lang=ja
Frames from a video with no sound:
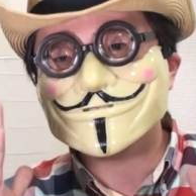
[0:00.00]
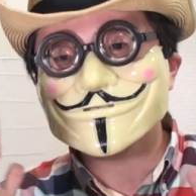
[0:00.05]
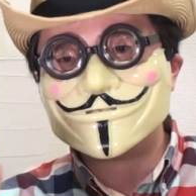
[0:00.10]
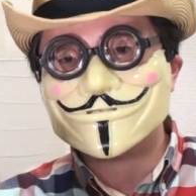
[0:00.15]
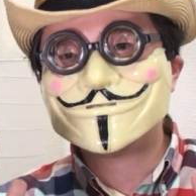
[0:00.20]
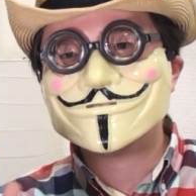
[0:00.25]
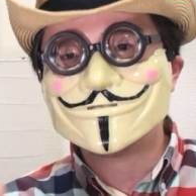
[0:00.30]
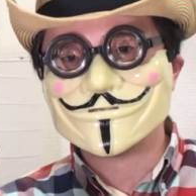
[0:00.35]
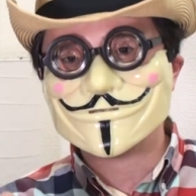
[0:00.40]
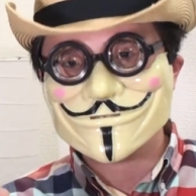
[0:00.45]
品
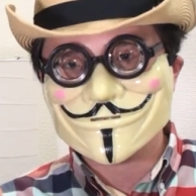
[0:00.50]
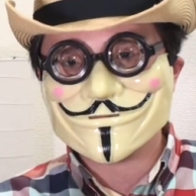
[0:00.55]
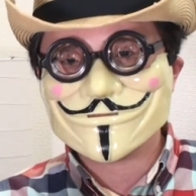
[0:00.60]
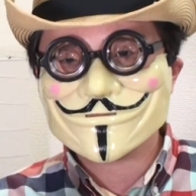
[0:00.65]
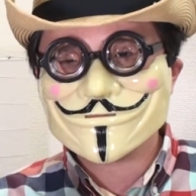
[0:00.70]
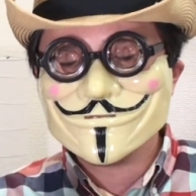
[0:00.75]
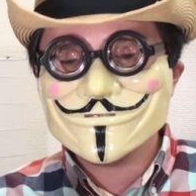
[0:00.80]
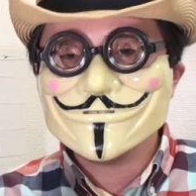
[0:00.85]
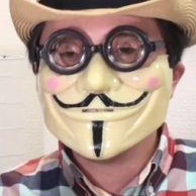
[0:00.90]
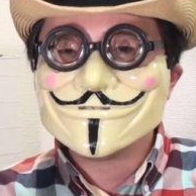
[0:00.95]
なんですよ。
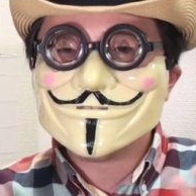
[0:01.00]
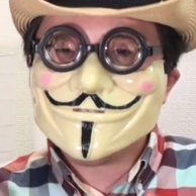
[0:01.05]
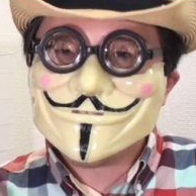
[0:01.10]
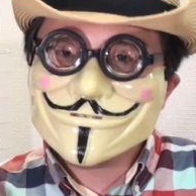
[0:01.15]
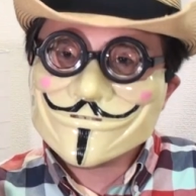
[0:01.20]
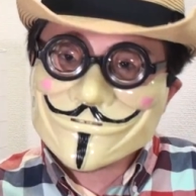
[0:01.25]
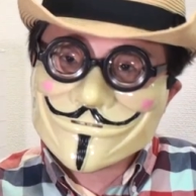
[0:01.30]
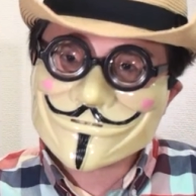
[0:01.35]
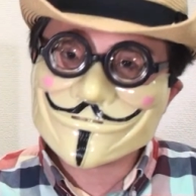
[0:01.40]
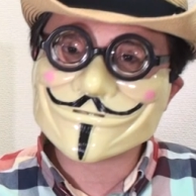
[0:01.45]

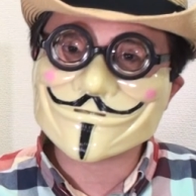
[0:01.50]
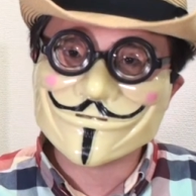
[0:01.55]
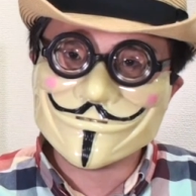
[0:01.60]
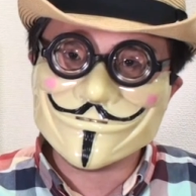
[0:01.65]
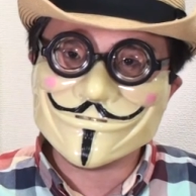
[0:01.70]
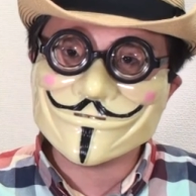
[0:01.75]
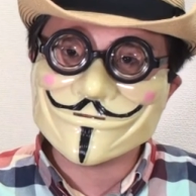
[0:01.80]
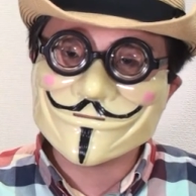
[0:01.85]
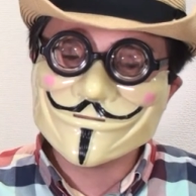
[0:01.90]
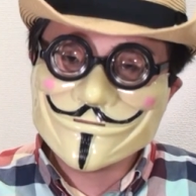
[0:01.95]
これです
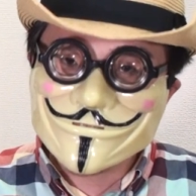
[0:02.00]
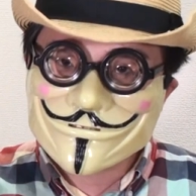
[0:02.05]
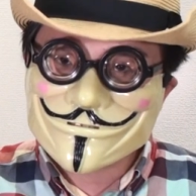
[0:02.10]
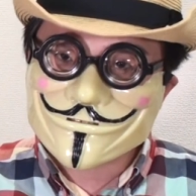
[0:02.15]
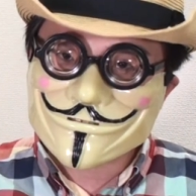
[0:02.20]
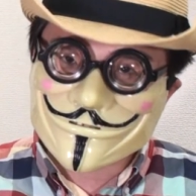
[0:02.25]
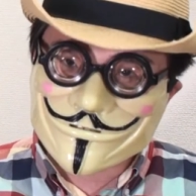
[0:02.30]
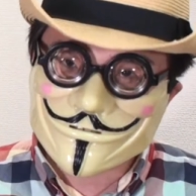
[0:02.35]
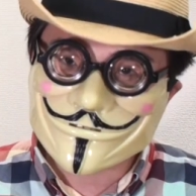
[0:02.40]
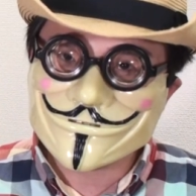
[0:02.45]
ね、
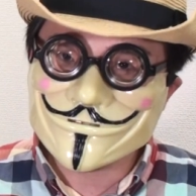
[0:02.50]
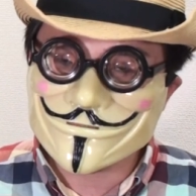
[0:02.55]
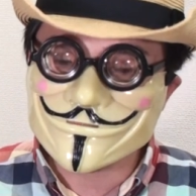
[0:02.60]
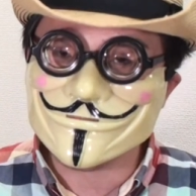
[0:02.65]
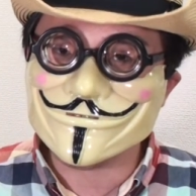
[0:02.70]
ネクストロ